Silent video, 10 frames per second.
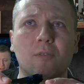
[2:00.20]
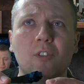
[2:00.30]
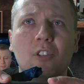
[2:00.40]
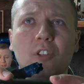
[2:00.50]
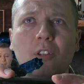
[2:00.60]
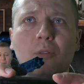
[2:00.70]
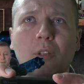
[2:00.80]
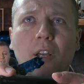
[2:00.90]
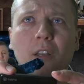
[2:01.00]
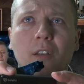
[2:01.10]
widzicie
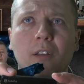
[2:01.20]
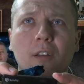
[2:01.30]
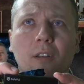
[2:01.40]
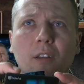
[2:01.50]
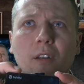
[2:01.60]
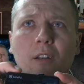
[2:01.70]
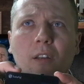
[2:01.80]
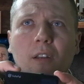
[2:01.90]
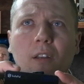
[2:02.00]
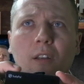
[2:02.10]
tutaj.
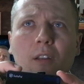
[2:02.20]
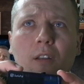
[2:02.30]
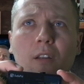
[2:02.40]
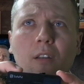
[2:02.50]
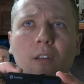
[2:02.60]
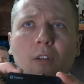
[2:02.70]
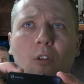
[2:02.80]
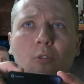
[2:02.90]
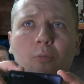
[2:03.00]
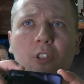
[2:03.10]
E,
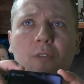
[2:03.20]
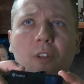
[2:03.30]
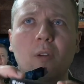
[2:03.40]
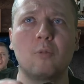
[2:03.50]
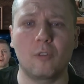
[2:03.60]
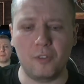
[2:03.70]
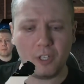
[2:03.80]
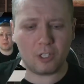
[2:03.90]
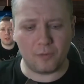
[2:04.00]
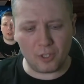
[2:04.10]
o, tu przez chwilę było widać.